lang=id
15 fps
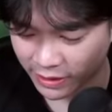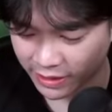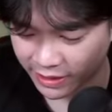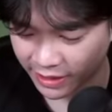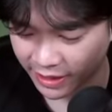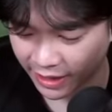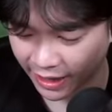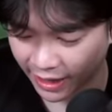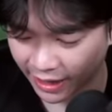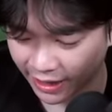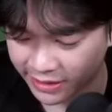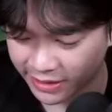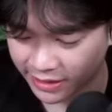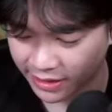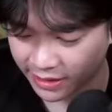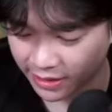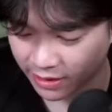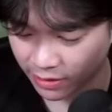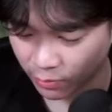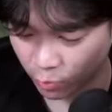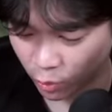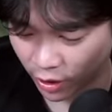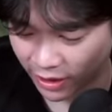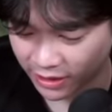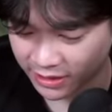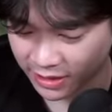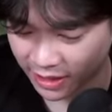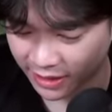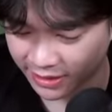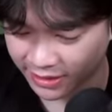sih ini lele sih mulai
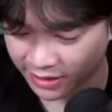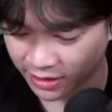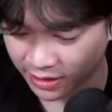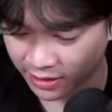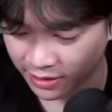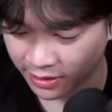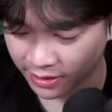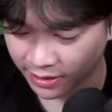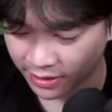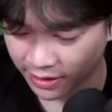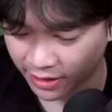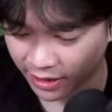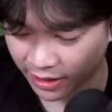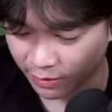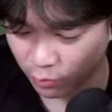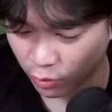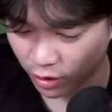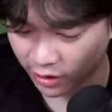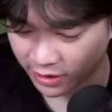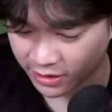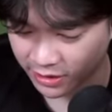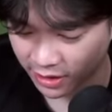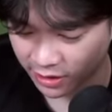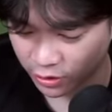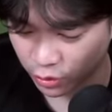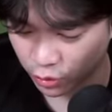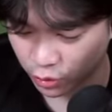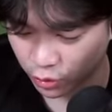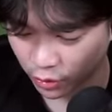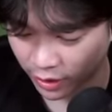ngeselin sih. Ini lele mulai ngeselin
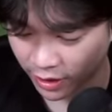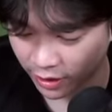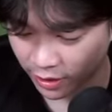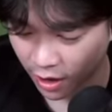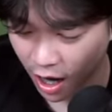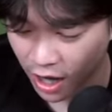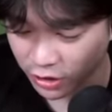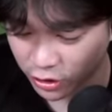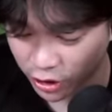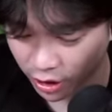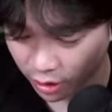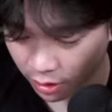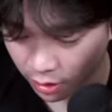jujur ya. Anjir.